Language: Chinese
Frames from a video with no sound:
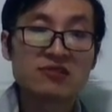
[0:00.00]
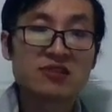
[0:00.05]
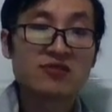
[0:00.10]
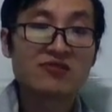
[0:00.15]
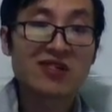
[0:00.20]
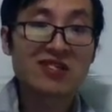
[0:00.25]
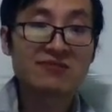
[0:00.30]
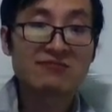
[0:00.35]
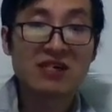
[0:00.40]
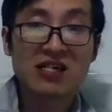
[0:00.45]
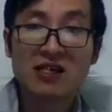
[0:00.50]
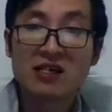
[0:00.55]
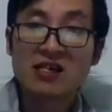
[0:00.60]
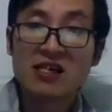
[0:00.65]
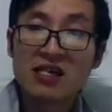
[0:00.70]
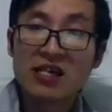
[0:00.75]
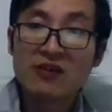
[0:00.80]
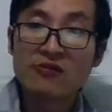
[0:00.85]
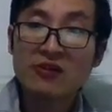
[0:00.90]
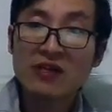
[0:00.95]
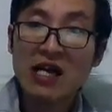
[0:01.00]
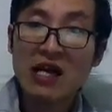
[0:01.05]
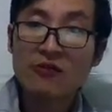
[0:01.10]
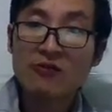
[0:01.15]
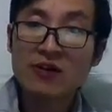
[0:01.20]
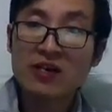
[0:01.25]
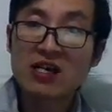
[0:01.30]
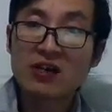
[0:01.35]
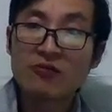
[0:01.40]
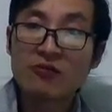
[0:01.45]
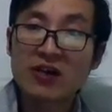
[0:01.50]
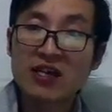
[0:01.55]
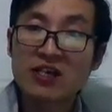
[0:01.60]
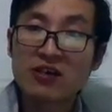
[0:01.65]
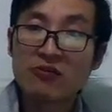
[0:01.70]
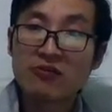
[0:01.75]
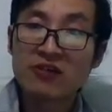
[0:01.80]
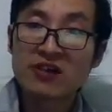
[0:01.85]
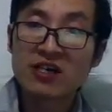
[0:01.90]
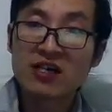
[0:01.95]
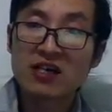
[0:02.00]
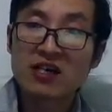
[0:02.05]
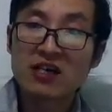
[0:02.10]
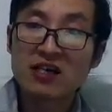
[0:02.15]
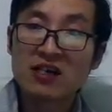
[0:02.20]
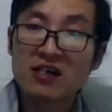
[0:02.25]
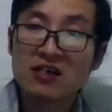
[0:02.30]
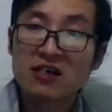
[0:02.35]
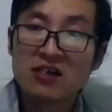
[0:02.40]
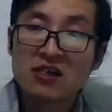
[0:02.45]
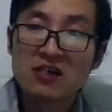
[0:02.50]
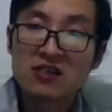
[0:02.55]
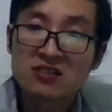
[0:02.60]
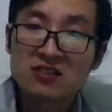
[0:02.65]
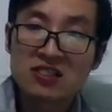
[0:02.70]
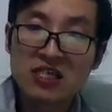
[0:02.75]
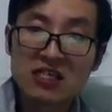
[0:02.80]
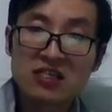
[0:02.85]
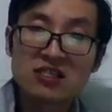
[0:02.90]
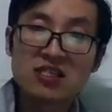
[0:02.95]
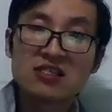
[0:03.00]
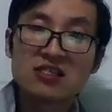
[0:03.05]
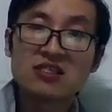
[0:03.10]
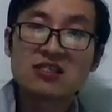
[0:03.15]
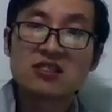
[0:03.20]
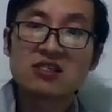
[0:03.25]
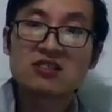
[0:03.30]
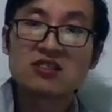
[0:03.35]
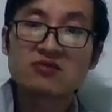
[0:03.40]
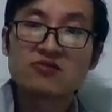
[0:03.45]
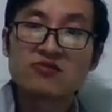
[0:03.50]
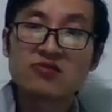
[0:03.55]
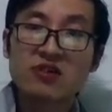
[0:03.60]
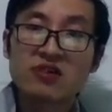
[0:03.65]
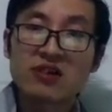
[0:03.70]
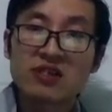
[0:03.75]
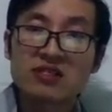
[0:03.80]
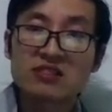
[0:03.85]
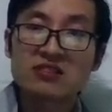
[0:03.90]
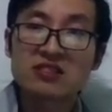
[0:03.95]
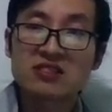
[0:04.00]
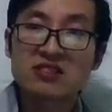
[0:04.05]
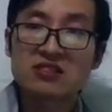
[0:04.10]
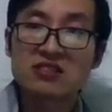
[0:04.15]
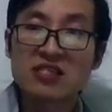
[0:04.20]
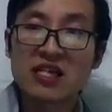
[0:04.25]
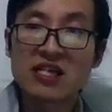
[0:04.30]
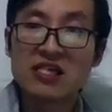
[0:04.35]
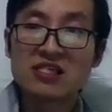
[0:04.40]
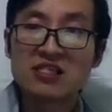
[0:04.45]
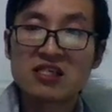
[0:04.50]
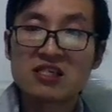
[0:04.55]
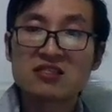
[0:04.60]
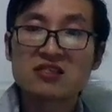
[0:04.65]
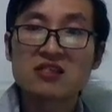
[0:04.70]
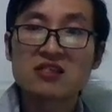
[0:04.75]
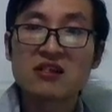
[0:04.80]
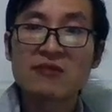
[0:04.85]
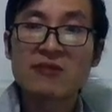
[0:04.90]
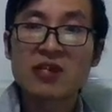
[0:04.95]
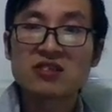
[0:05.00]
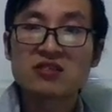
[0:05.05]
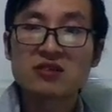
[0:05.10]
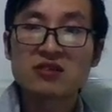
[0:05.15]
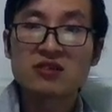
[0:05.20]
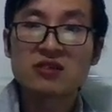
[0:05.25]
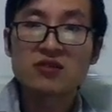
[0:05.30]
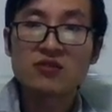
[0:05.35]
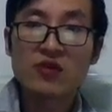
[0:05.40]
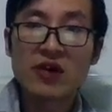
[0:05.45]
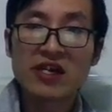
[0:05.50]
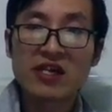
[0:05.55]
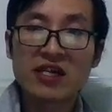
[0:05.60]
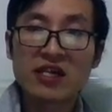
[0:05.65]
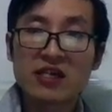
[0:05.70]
为什么？因为他会认为有一个整体性的制度，有一个等级制那边是原因。